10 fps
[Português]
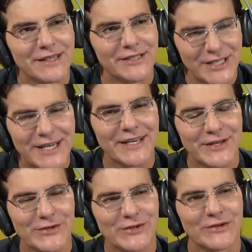Diga
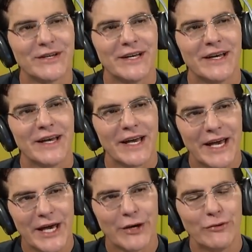isso
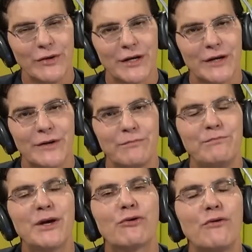eu
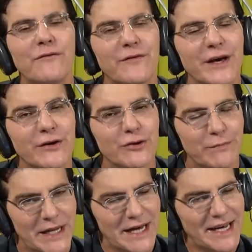me converto
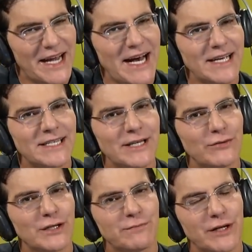pela graça do
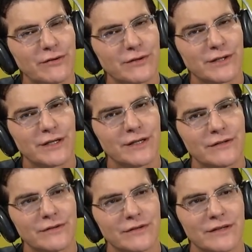Espírito
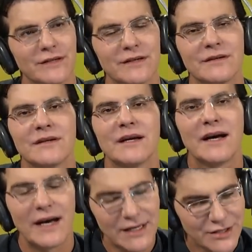Santo
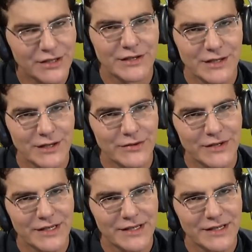a Ti, Senhor.